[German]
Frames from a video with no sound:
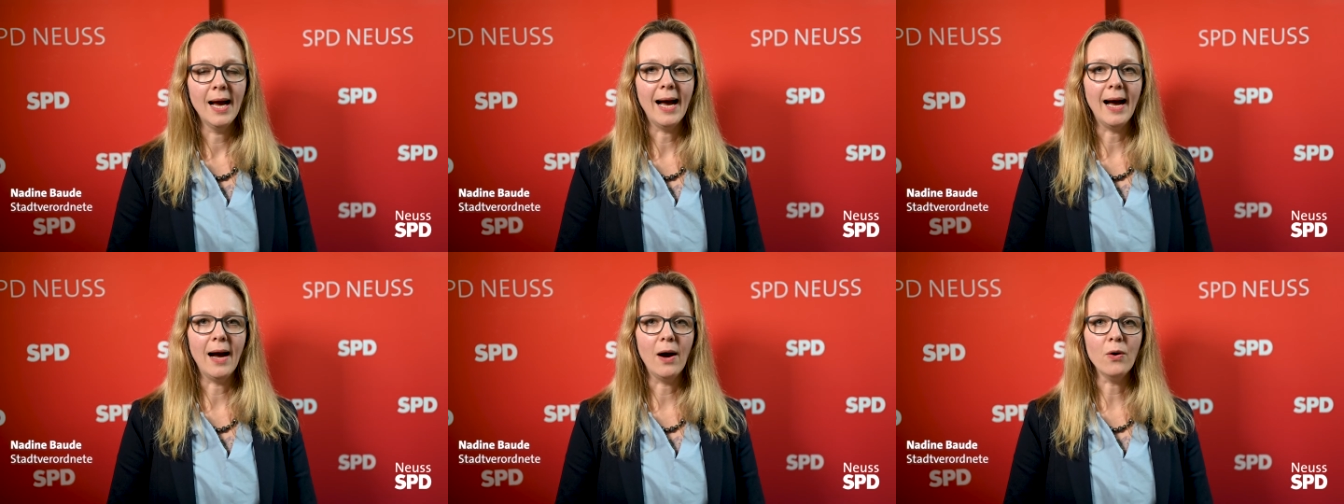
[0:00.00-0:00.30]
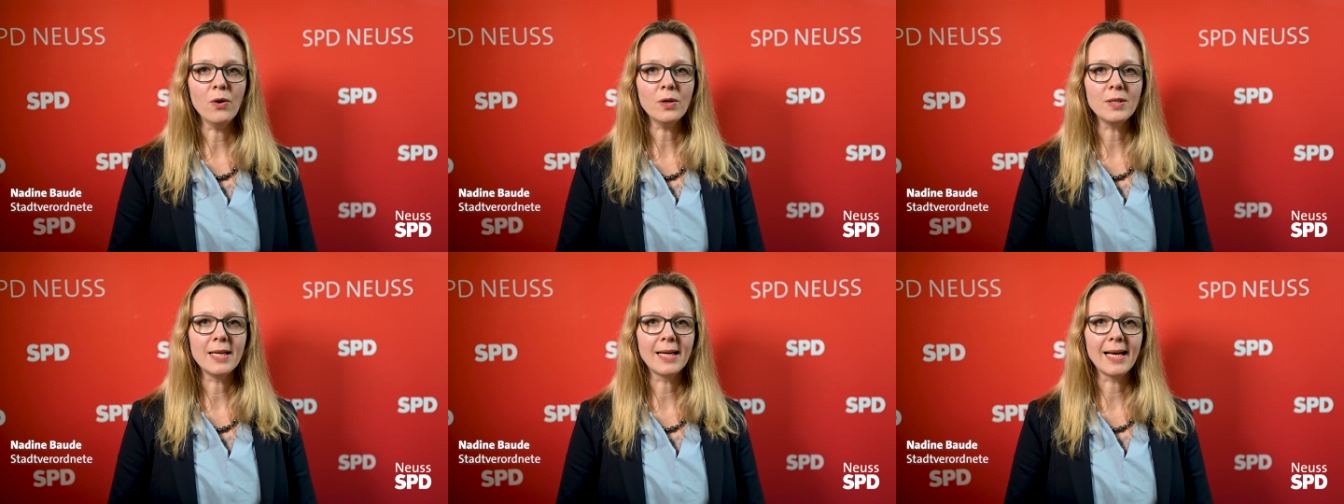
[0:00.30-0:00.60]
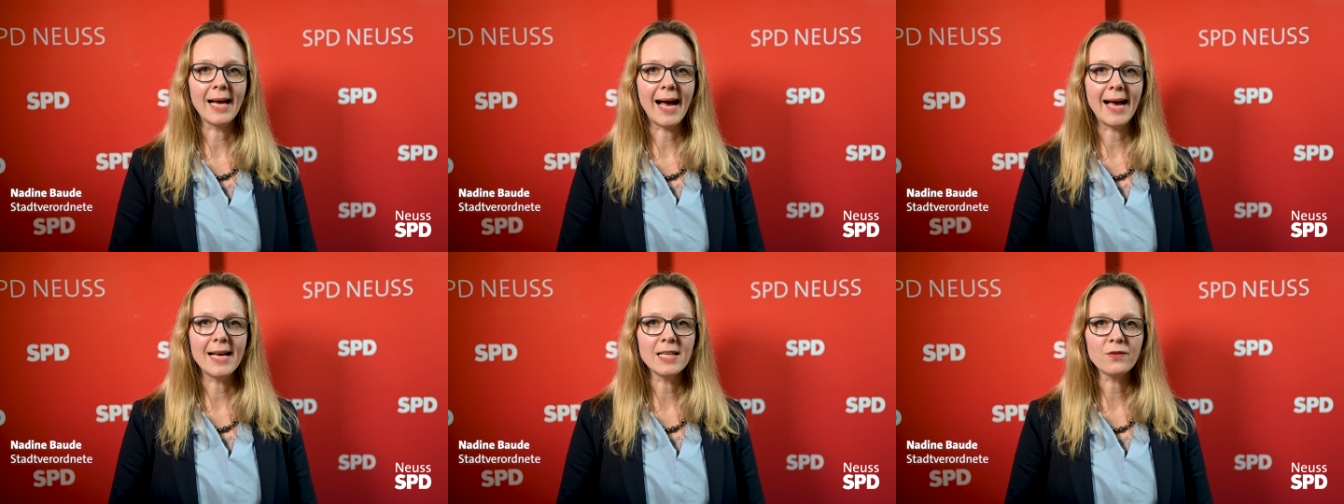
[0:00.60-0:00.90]
Auch die
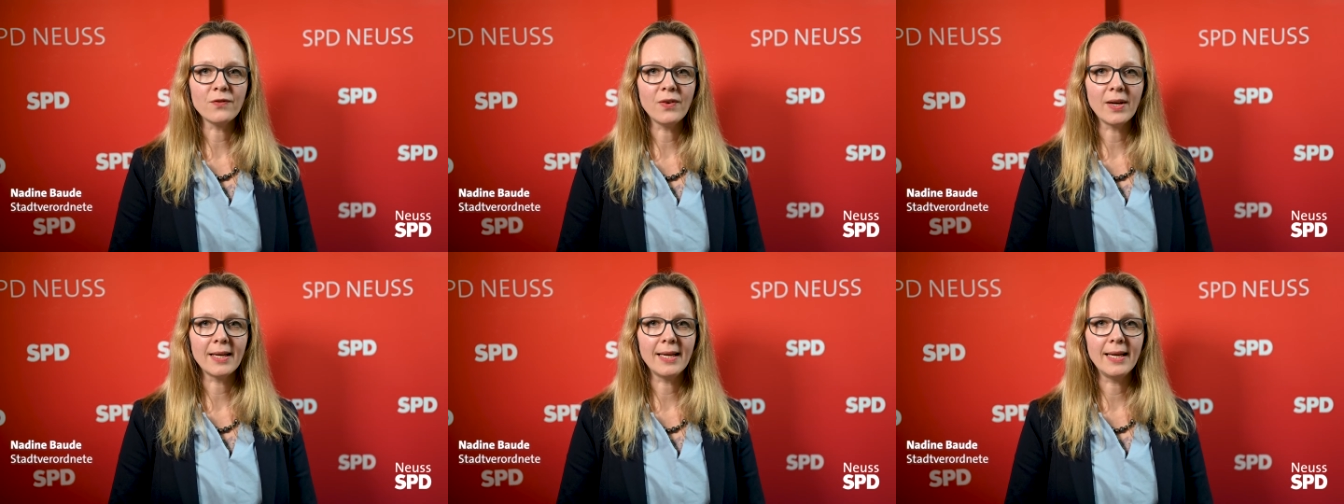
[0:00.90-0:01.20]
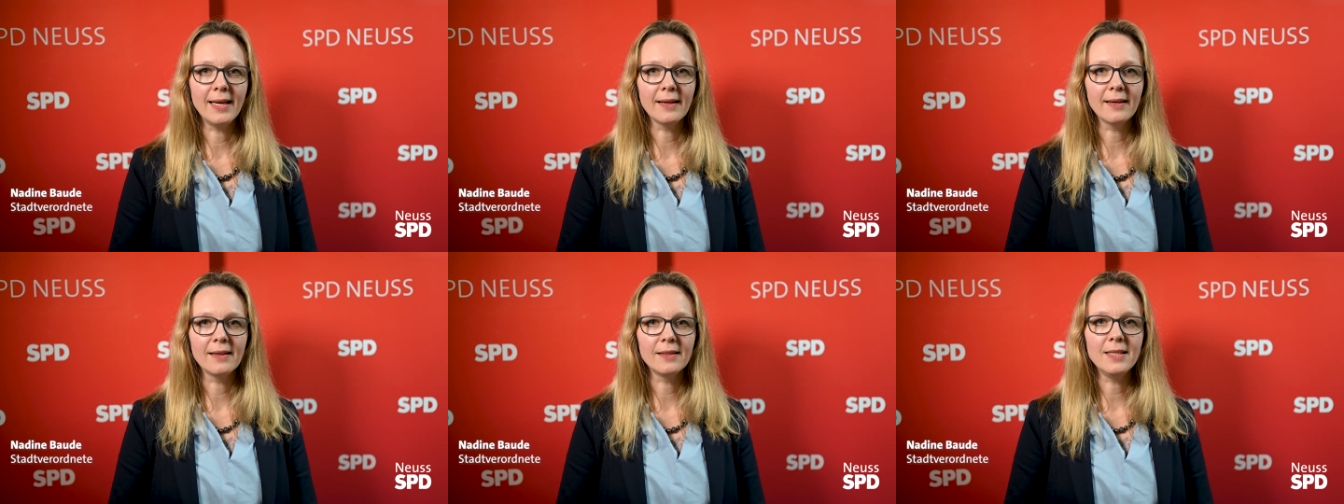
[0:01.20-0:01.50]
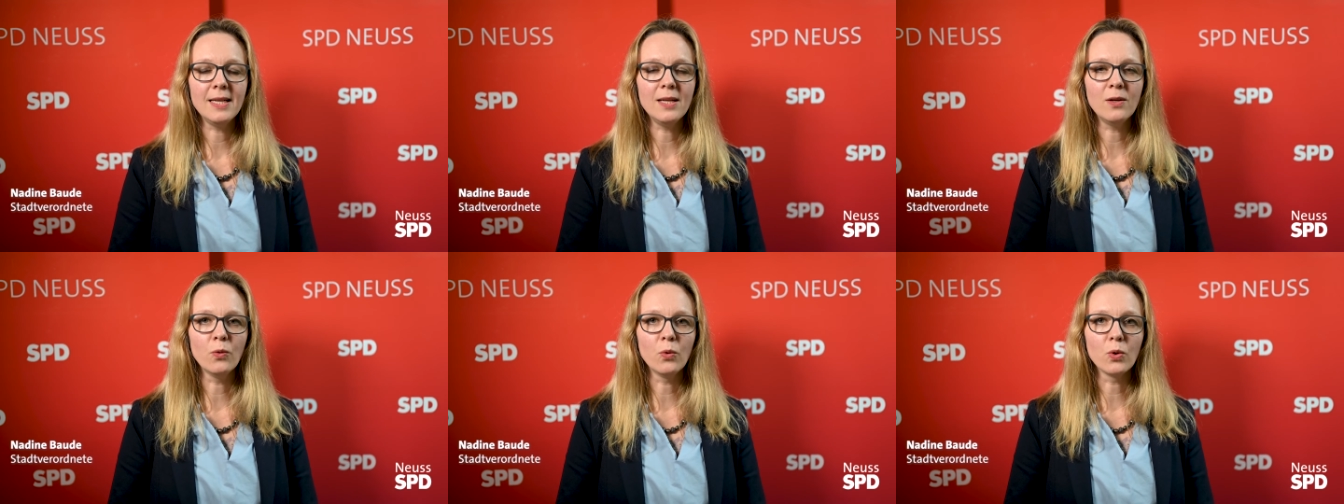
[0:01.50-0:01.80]
Kreisverkehre,
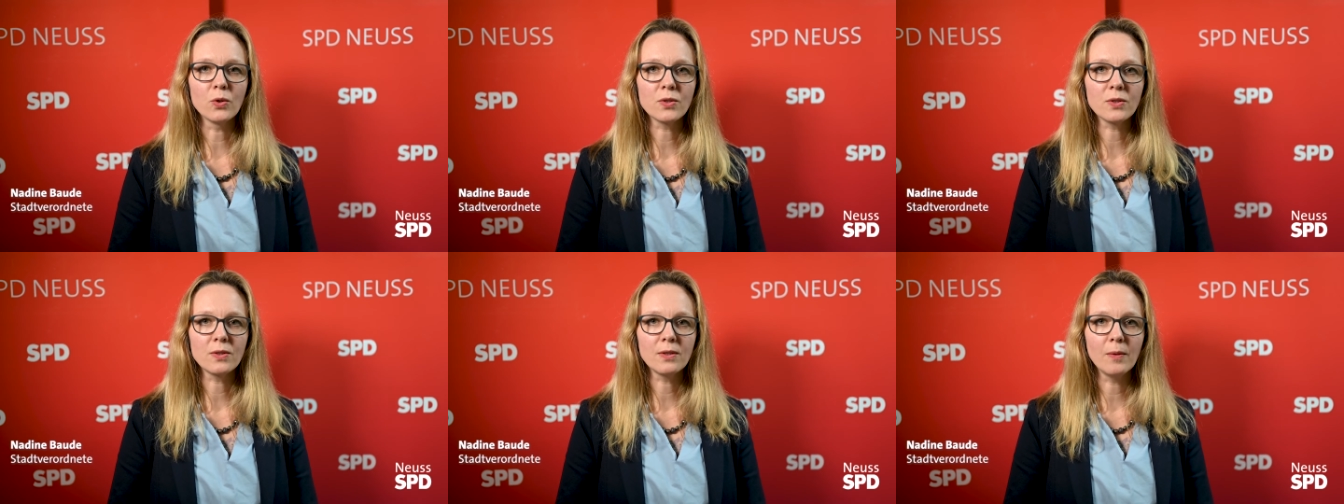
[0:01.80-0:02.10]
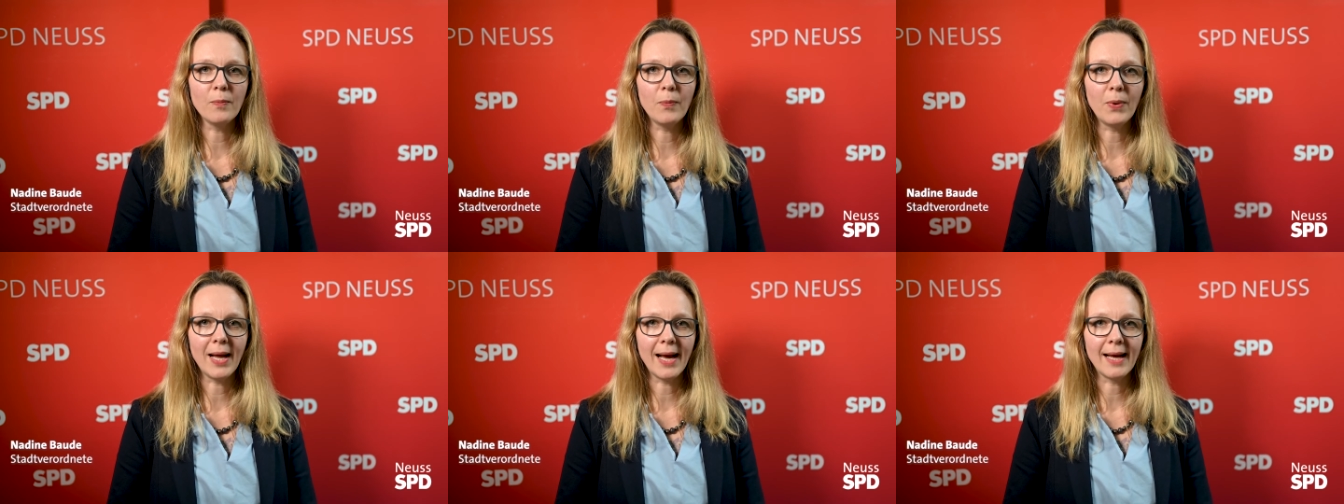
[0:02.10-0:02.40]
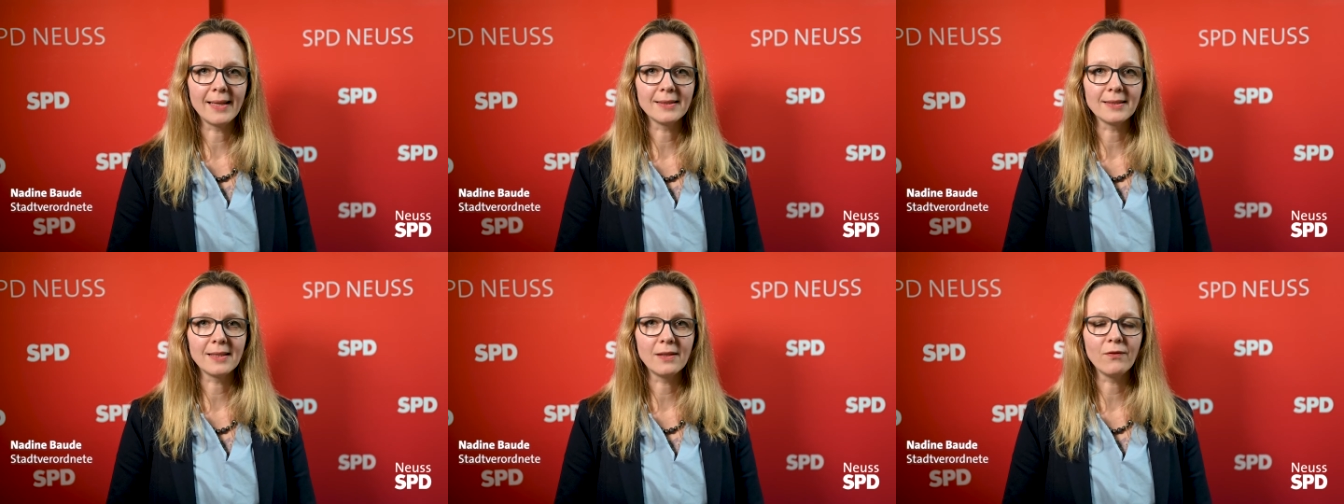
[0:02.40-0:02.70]
die in Hosten
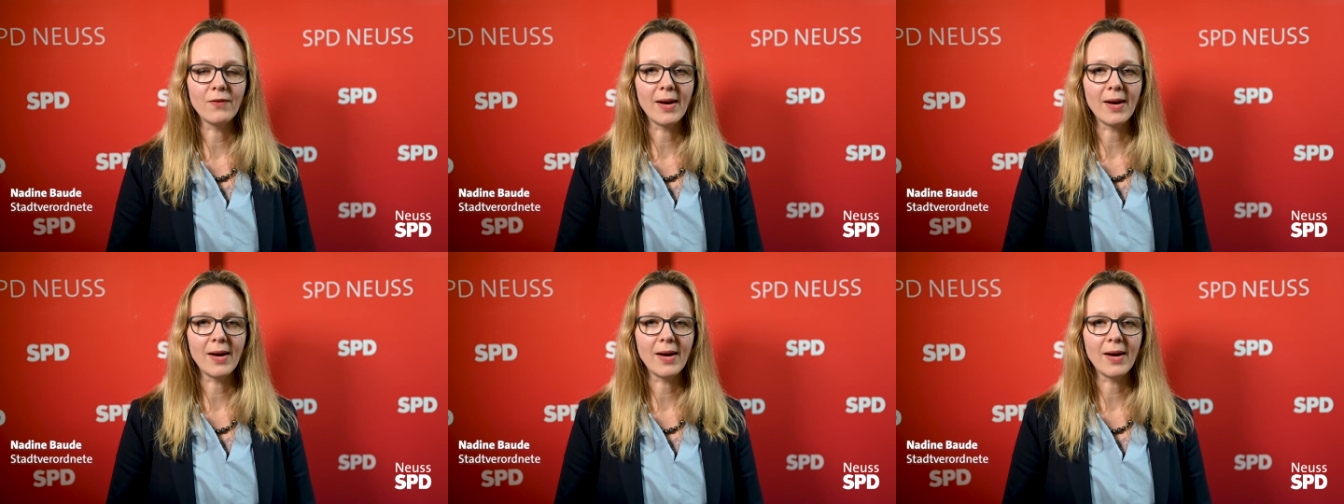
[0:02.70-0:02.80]
geplant sind,